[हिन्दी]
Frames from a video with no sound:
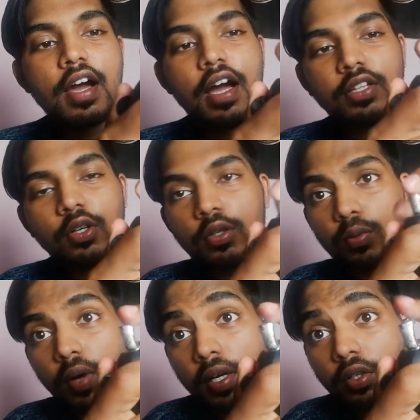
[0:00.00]
आई थॉट
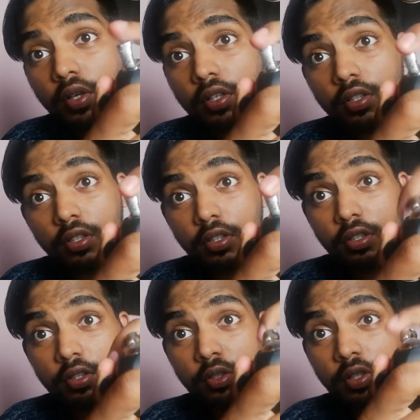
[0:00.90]
वाई नॉट
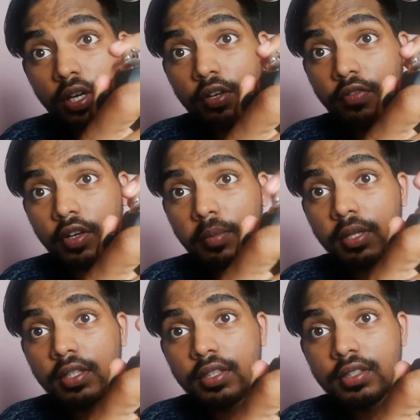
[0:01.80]
यू नो काइंड ऑफ
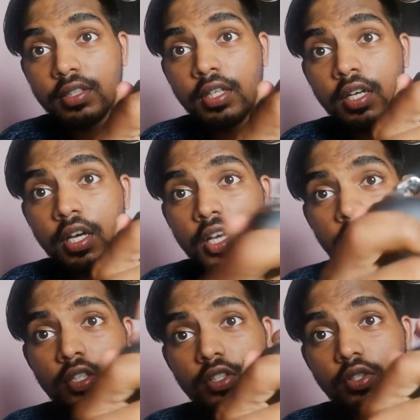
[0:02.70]
रीबिल दिस
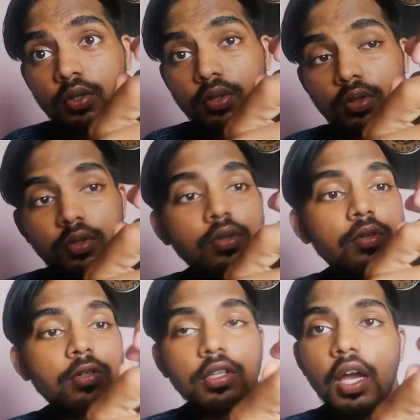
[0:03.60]
सो
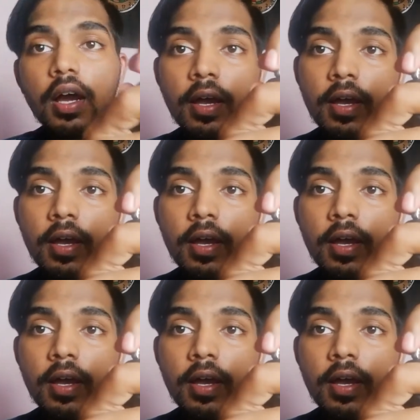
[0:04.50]
या